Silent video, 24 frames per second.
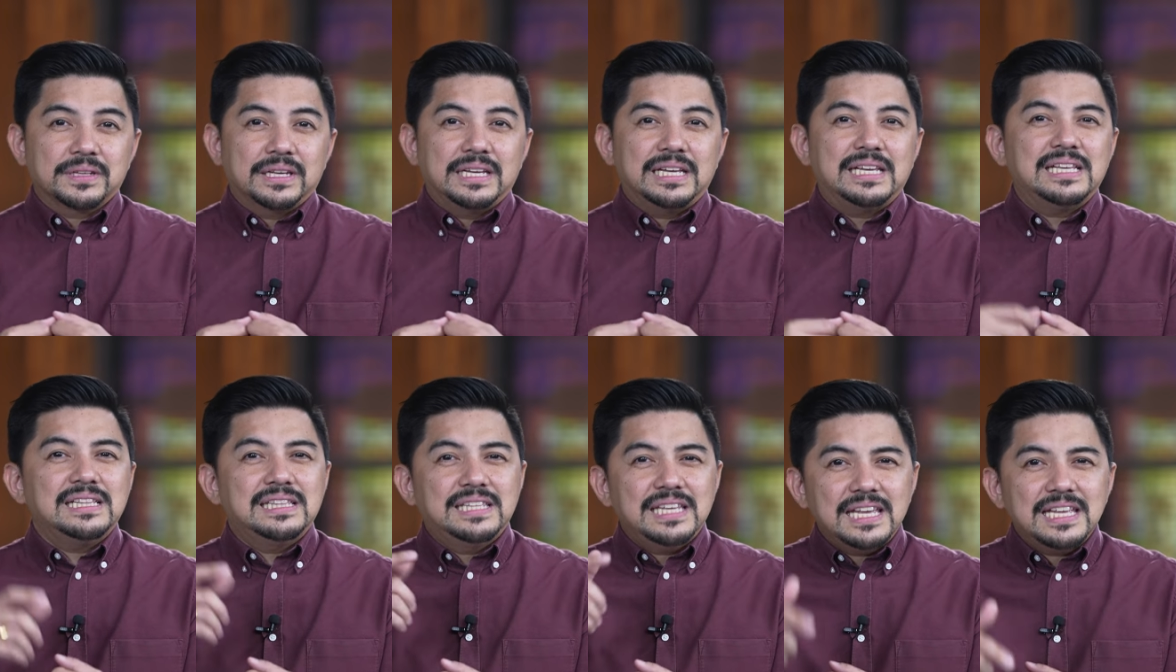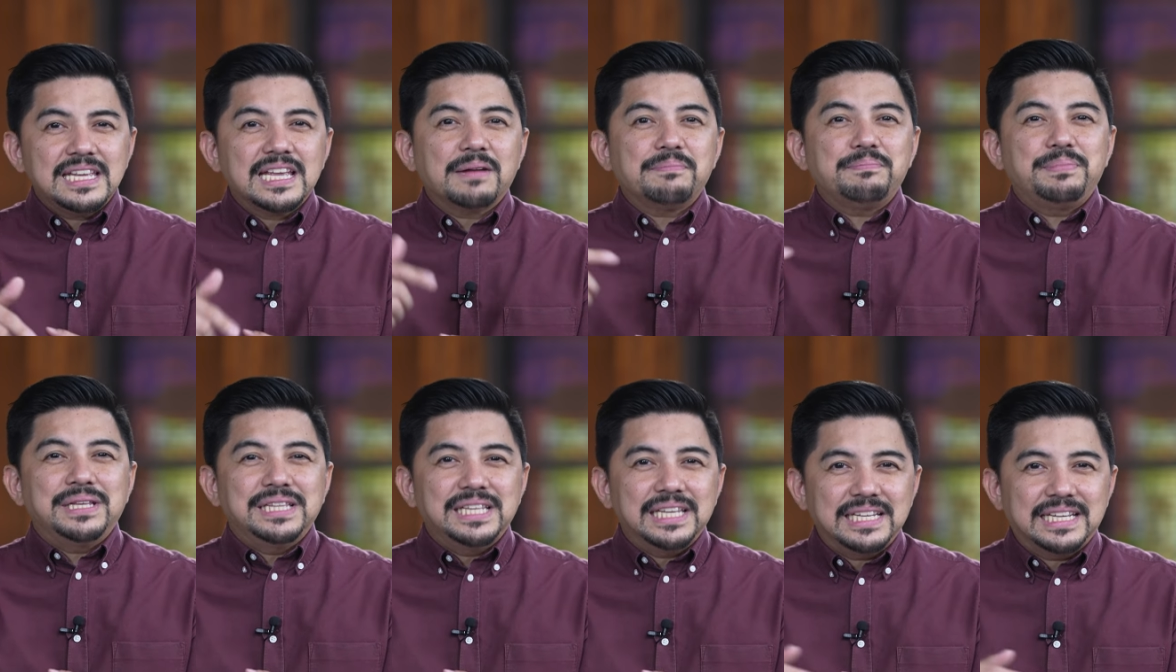Hindi niya
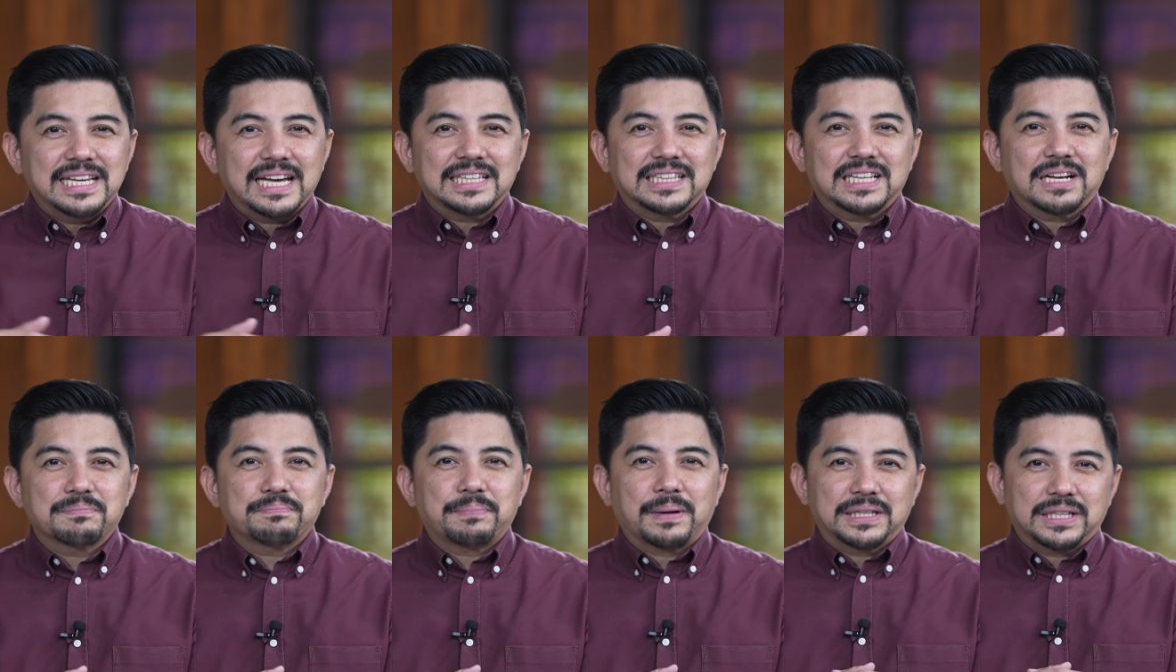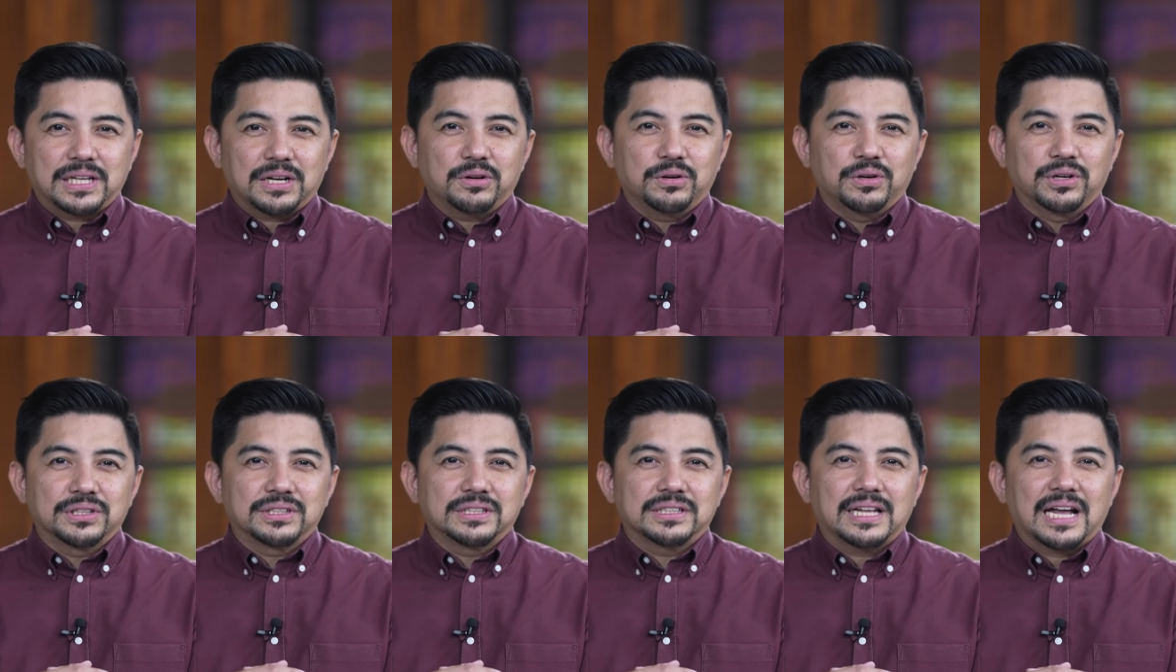binigyan ng
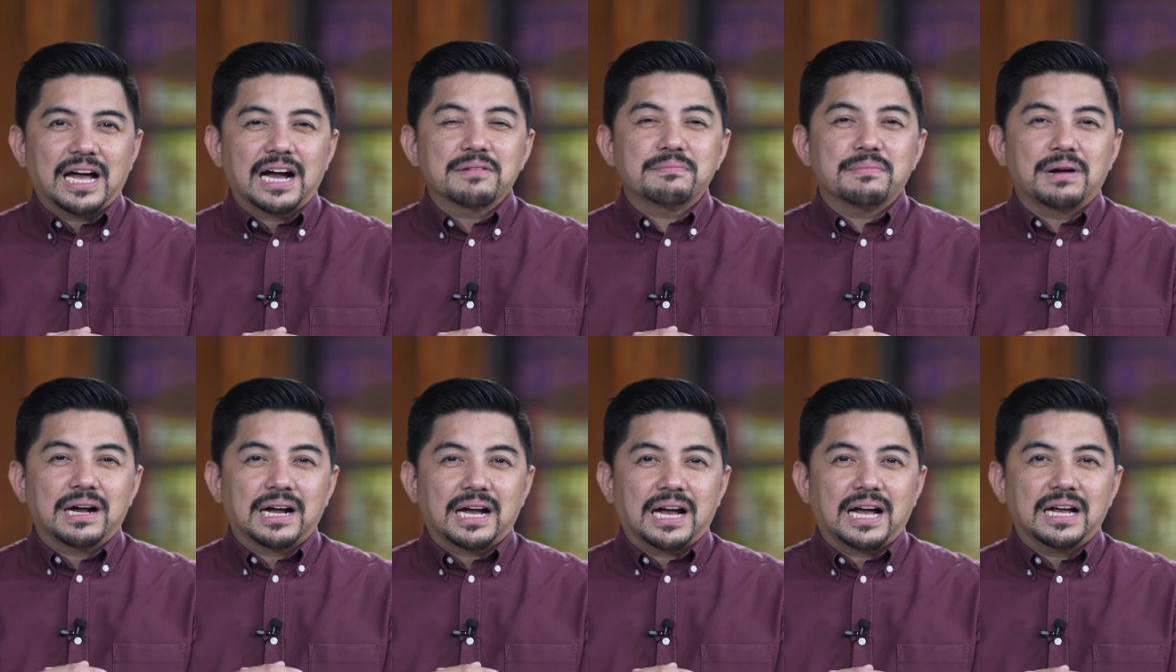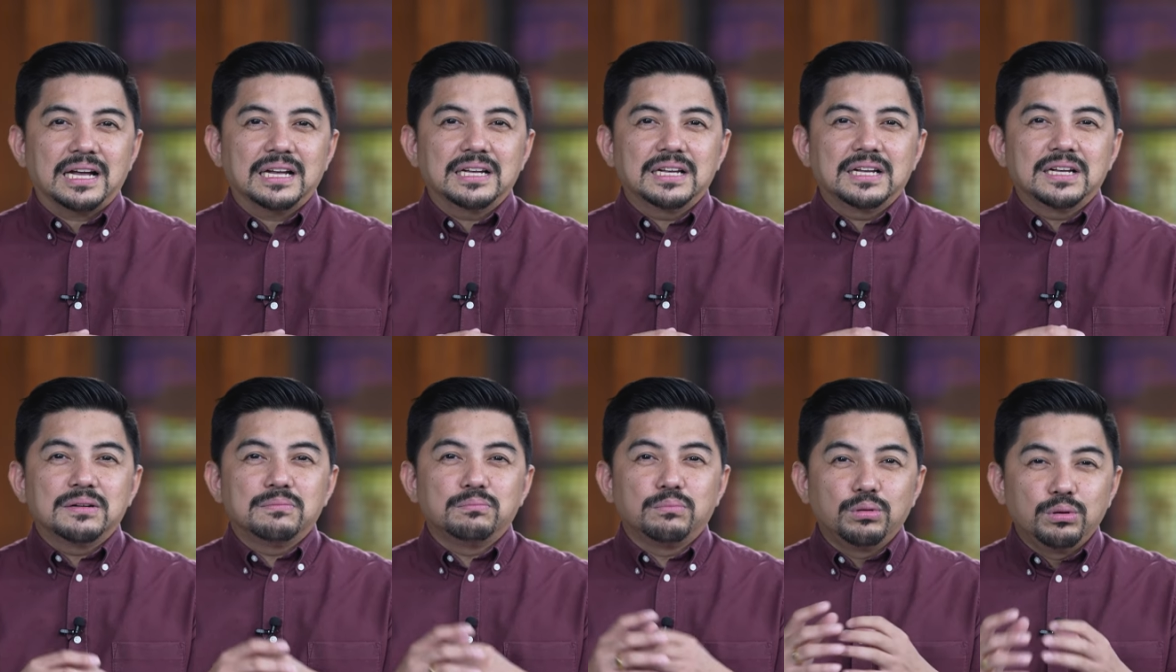panahon ang mga
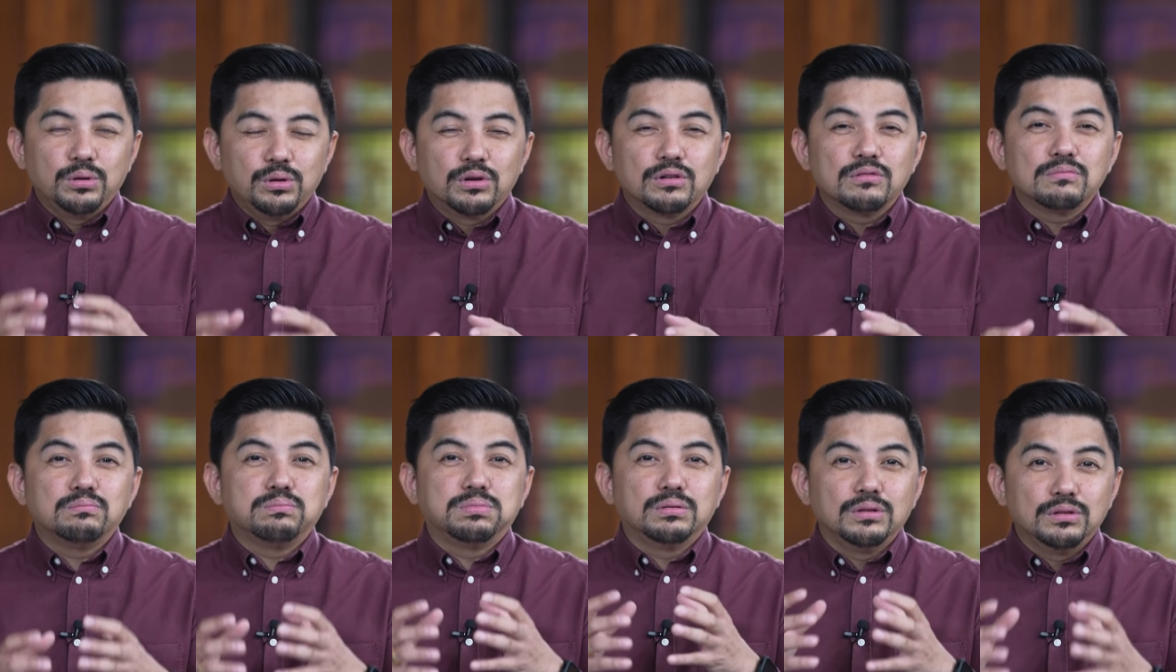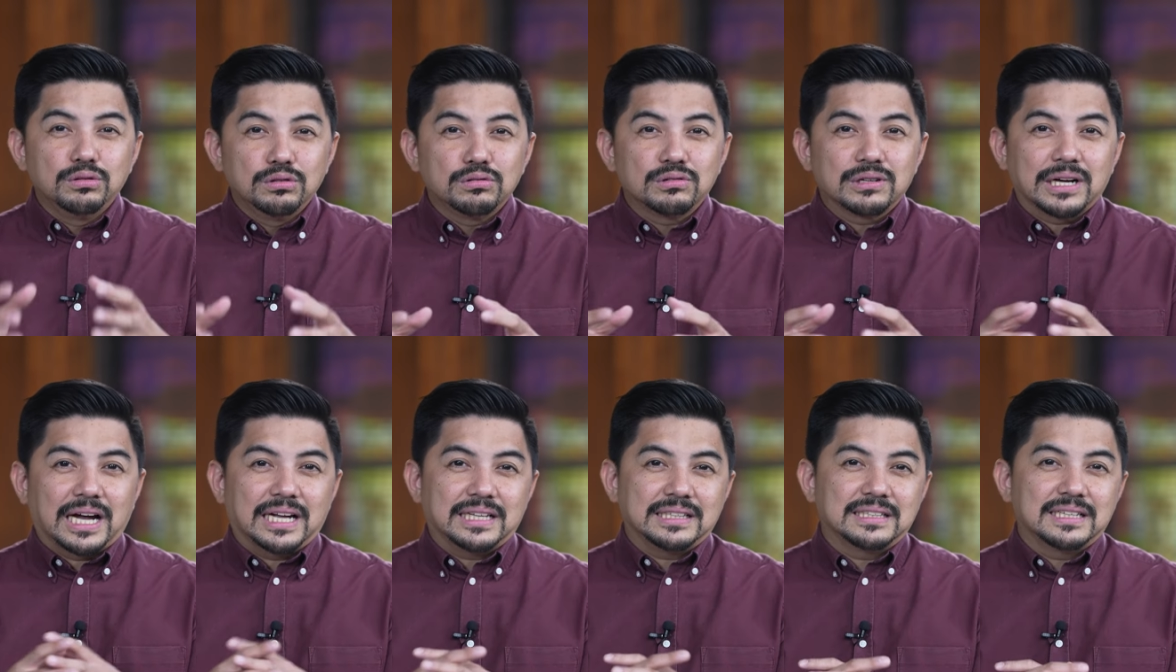
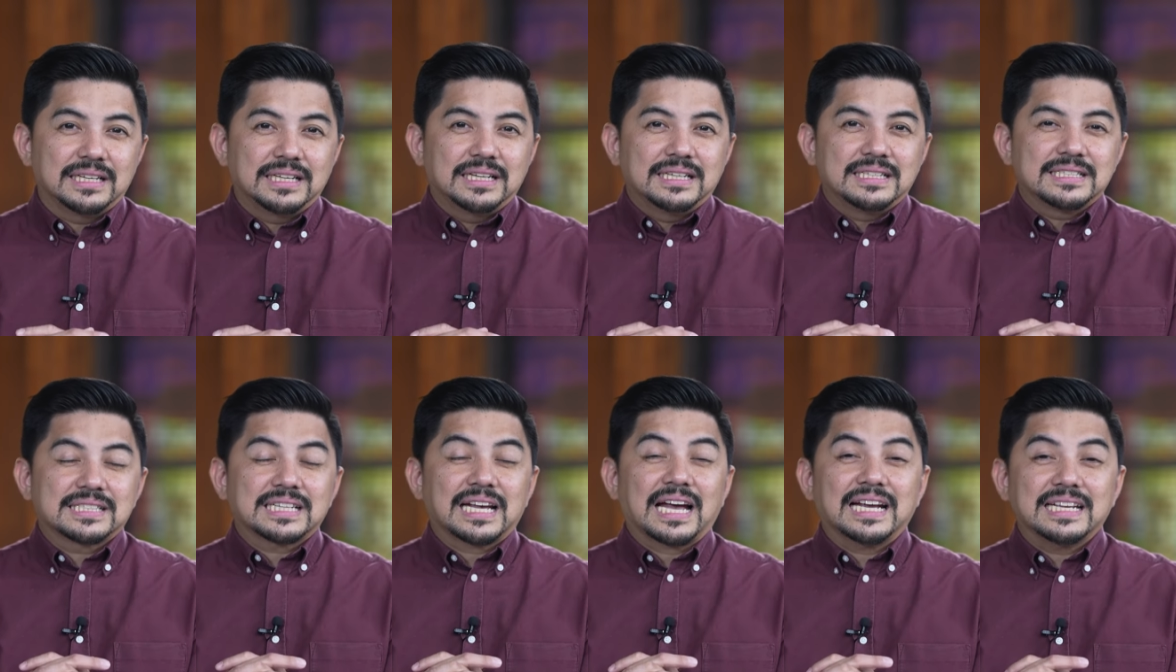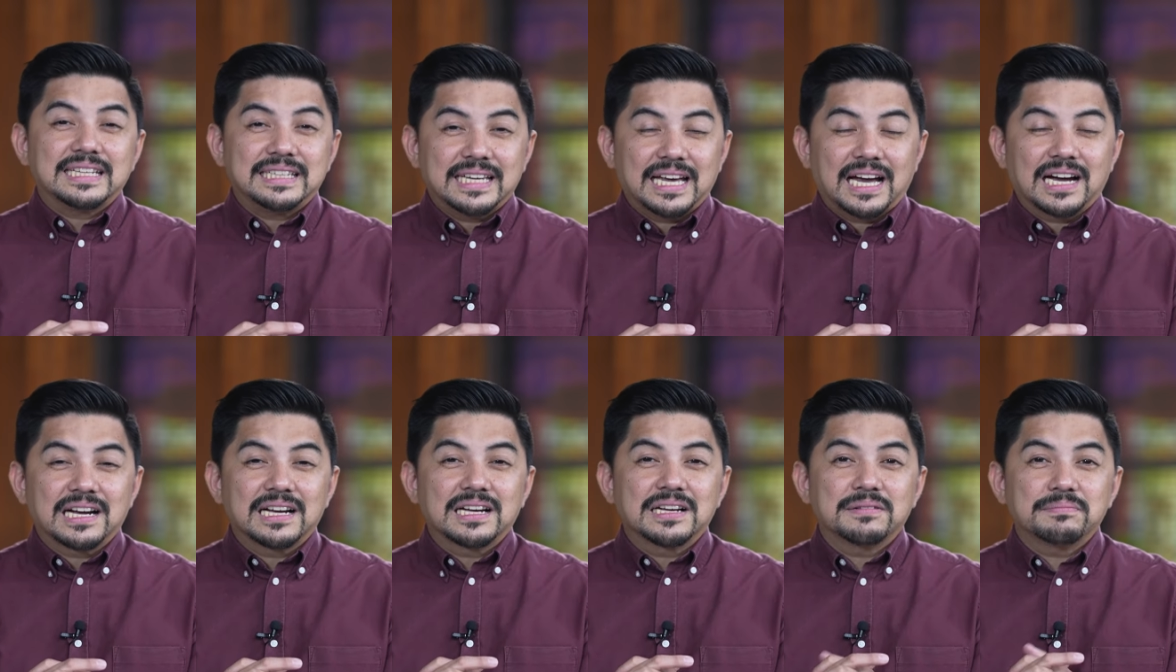bulong-bulungan sa
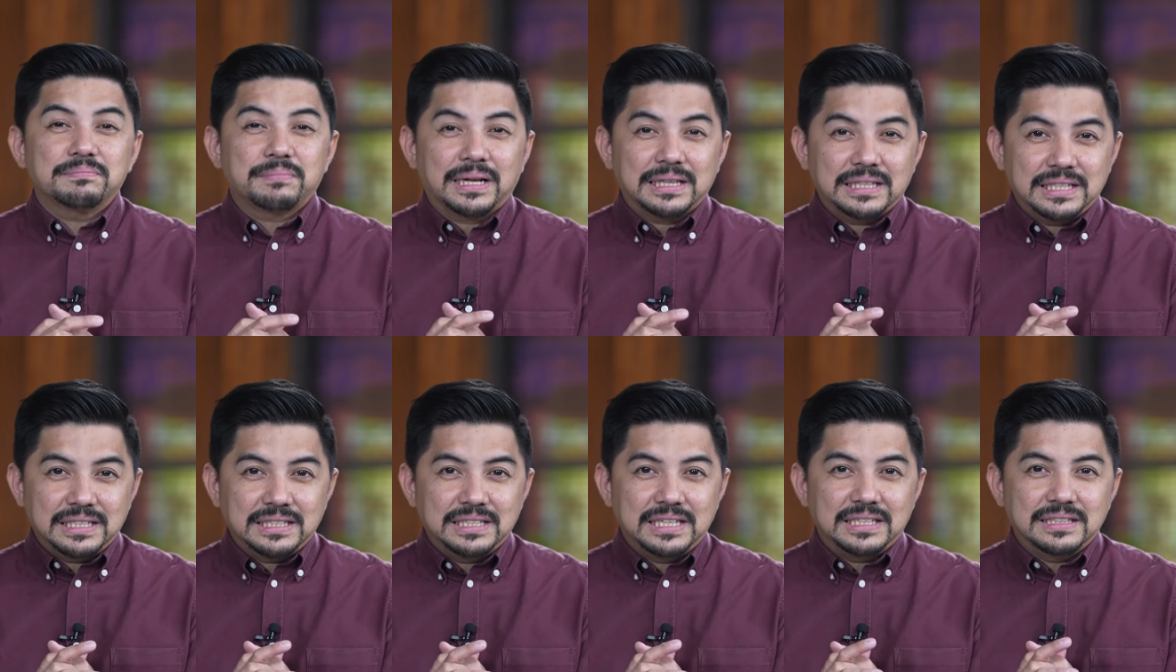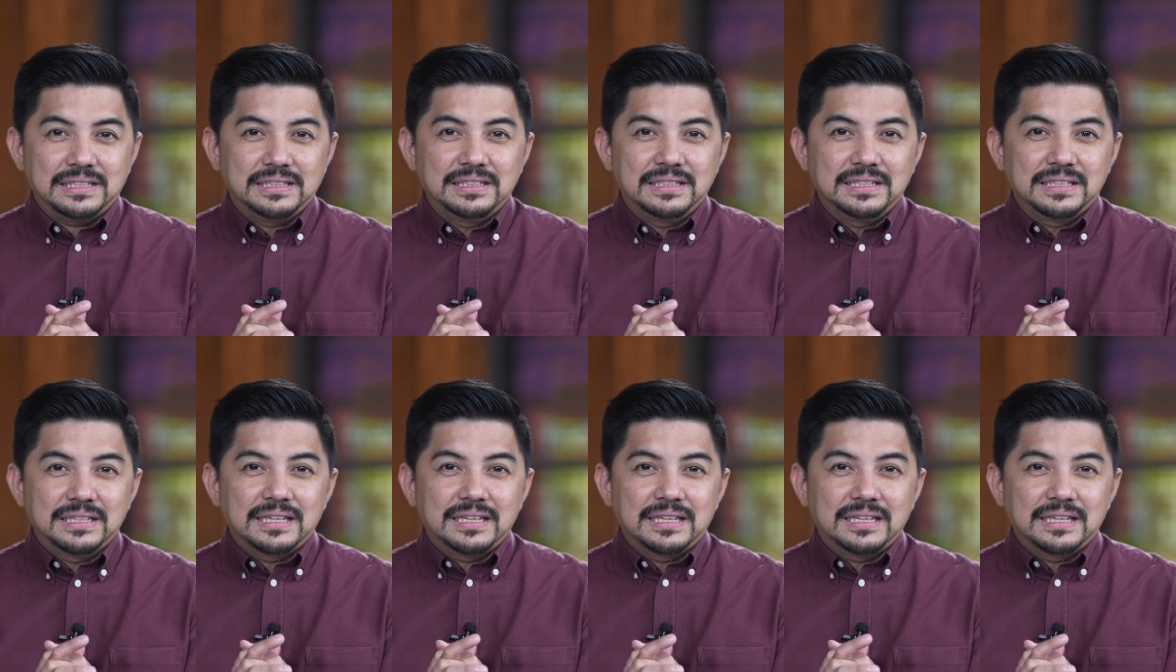kanyang paligid.